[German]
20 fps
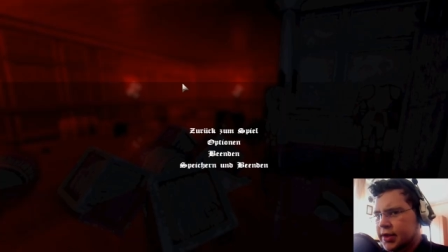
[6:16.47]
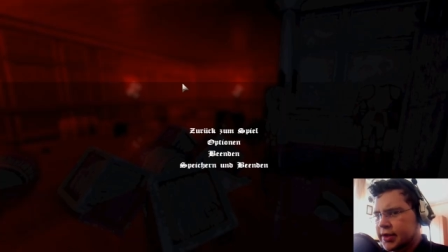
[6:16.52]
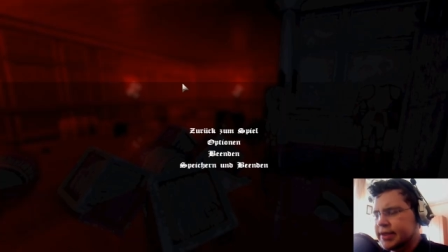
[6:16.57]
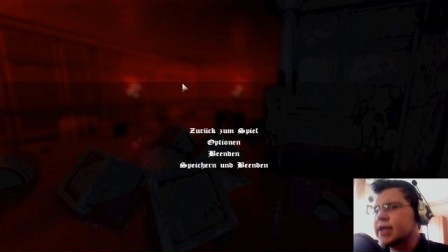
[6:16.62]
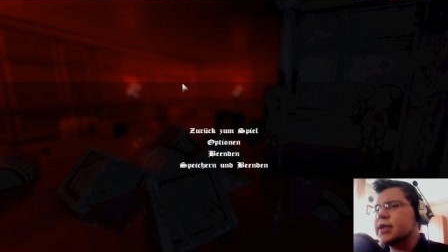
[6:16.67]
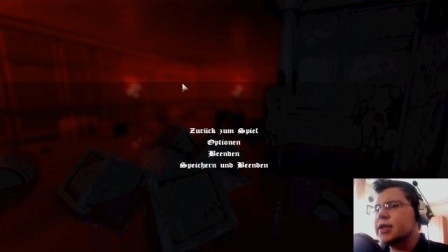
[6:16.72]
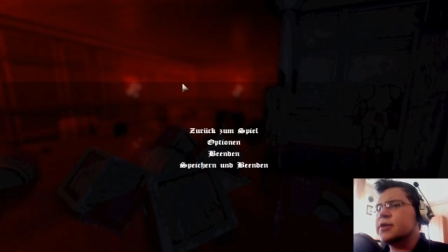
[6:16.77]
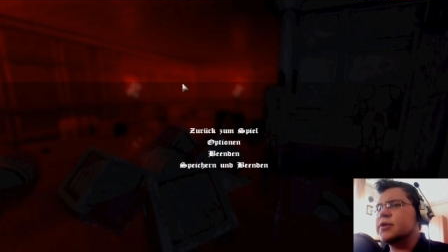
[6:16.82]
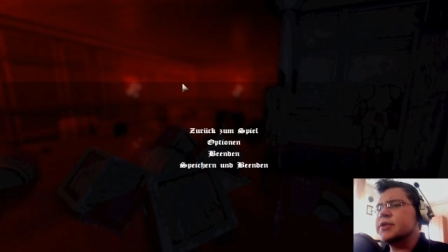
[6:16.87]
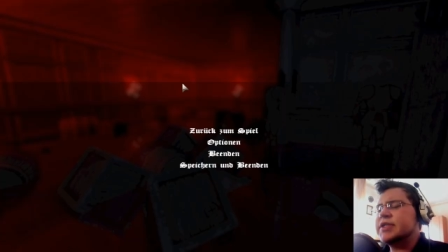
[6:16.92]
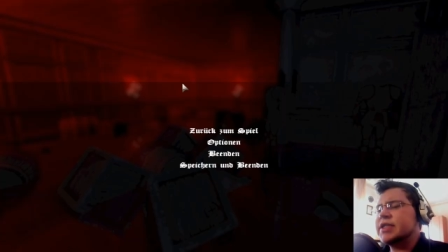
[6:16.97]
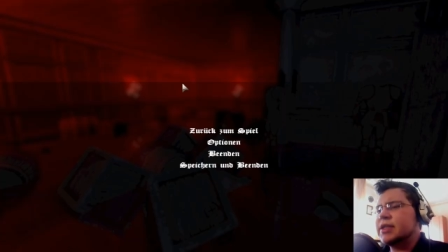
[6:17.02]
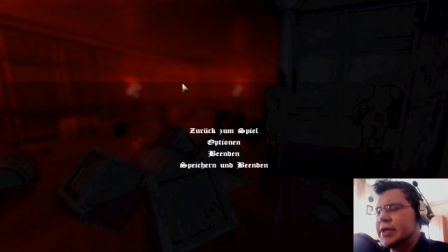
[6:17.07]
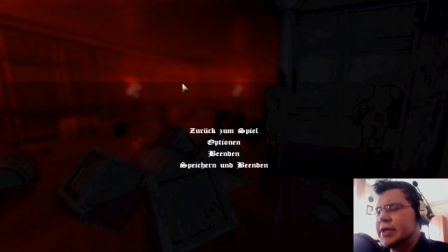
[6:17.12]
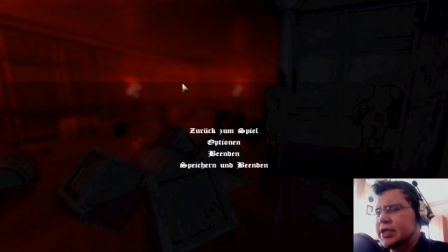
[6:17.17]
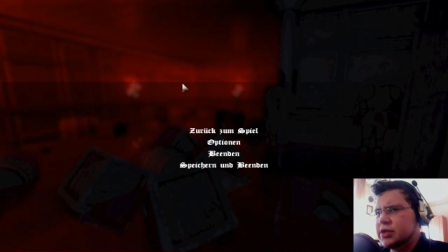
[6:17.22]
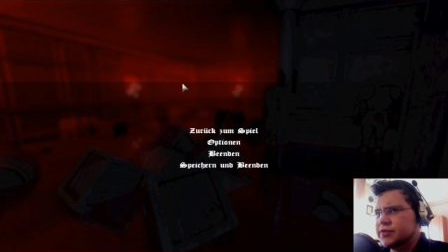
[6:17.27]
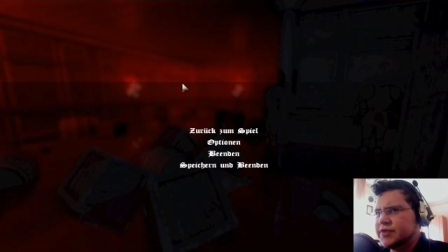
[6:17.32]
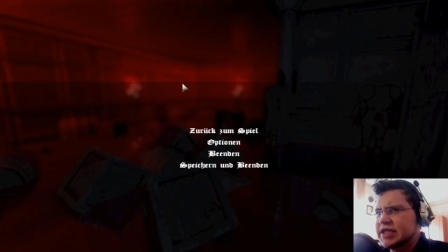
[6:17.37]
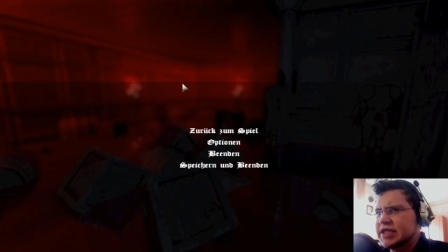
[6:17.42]
Ja, und da bin
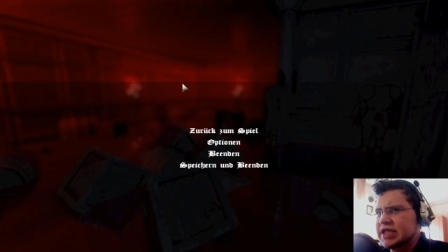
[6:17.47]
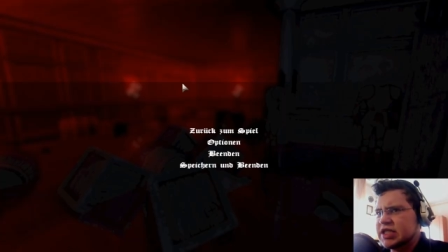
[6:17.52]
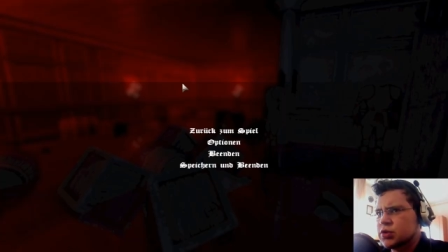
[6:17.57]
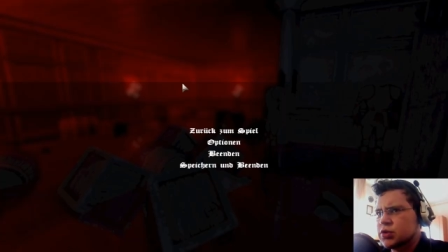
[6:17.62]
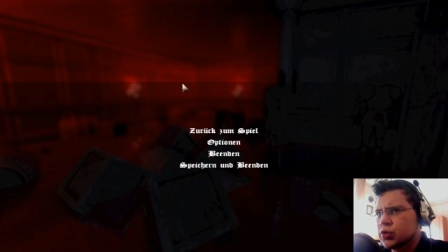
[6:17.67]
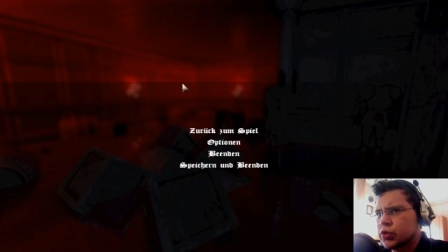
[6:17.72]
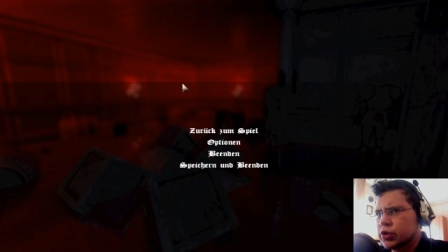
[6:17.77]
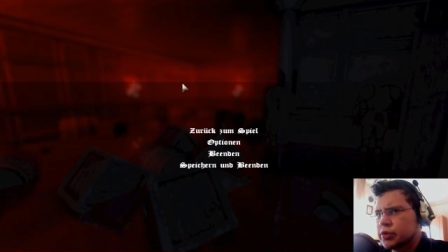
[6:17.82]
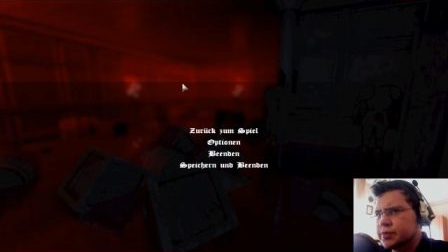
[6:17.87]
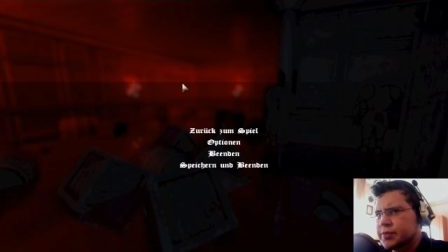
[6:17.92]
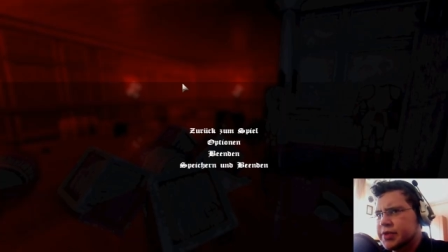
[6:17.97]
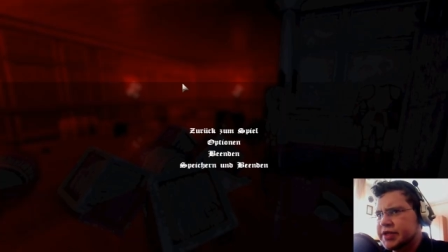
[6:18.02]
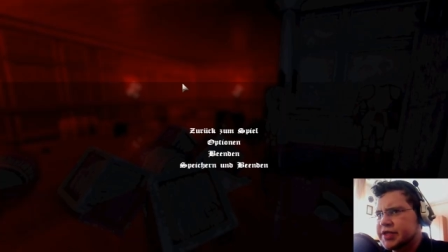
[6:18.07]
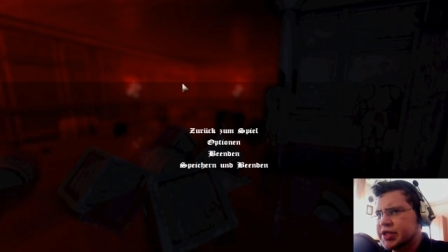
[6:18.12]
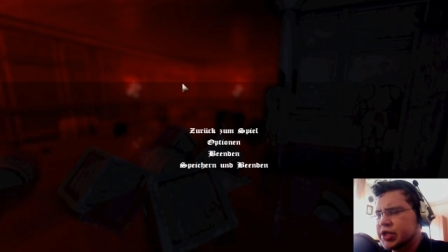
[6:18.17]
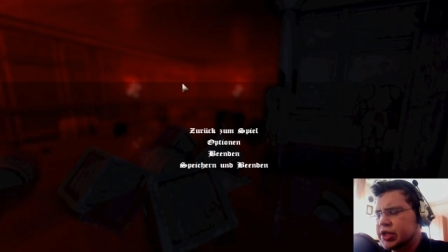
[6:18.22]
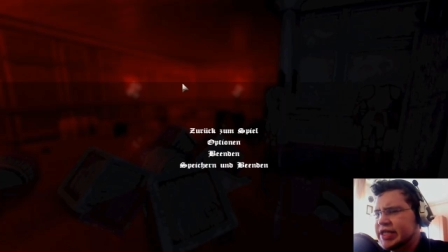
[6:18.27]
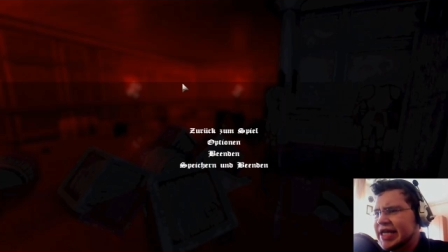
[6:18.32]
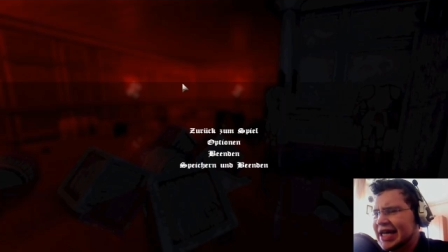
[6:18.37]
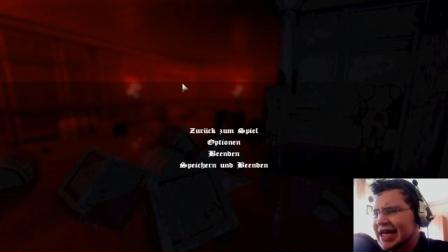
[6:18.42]
ich auch wieder zurück
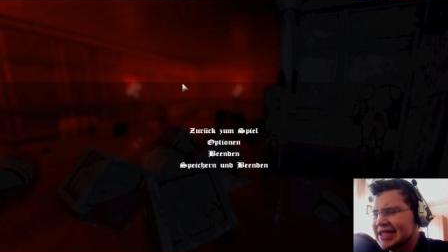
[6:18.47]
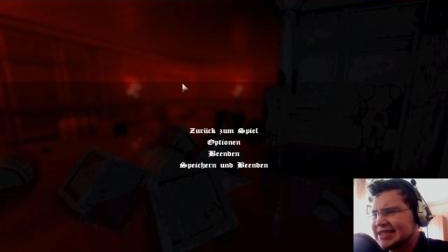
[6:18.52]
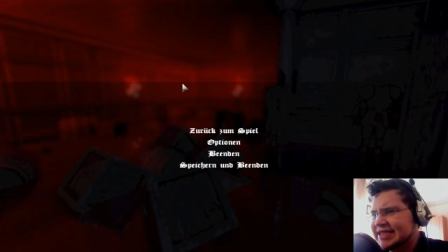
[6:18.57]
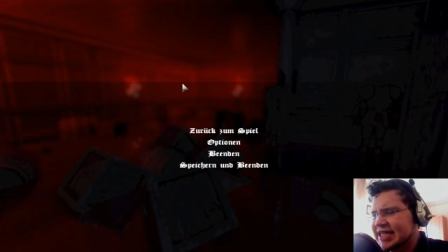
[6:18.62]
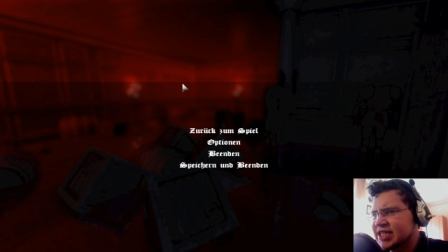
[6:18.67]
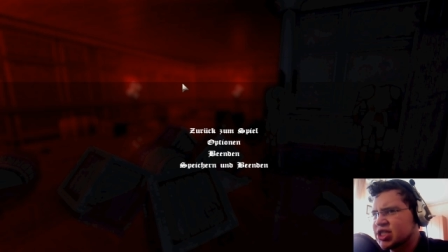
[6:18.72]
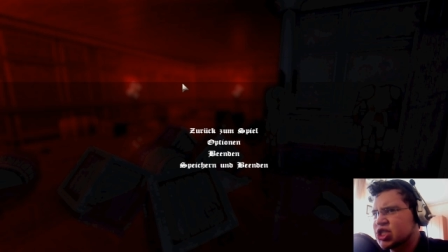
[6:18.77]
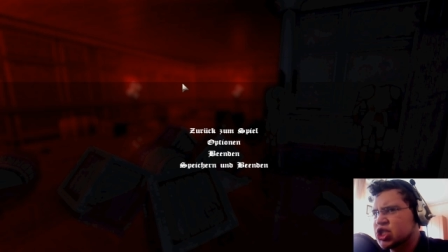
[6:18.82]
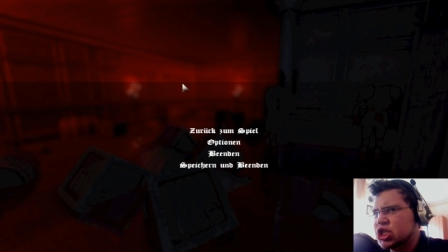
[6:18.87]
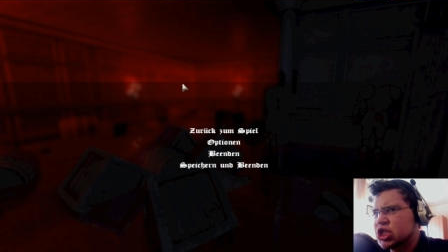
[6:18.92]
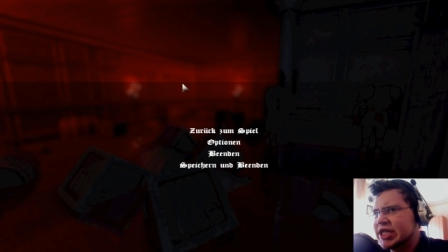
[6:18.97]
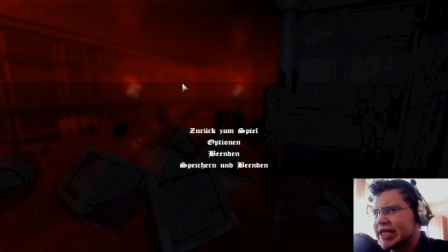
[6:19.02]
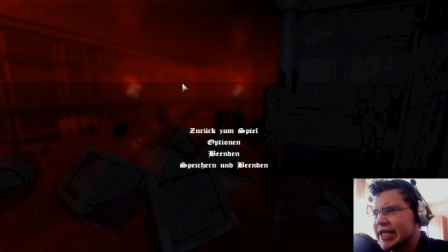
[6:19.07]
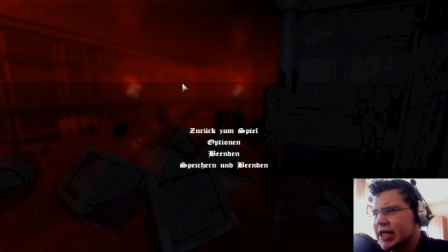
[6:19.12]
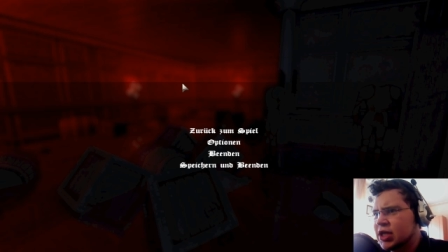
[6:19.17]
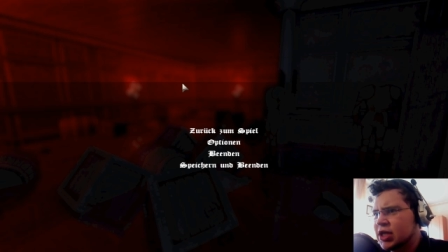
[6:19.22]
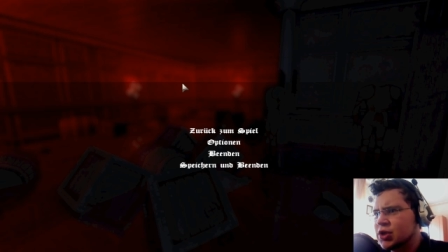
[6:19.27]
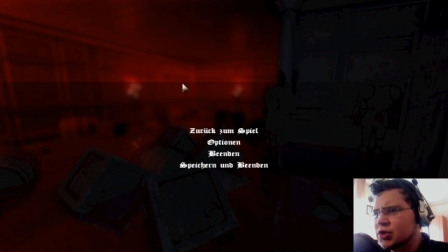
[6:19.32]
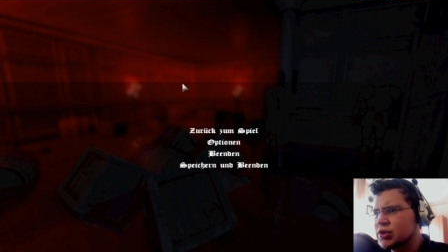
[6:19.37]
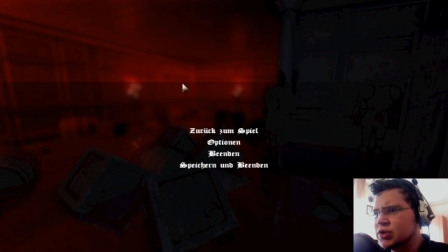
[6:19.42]
mit Nacht der Schrecken.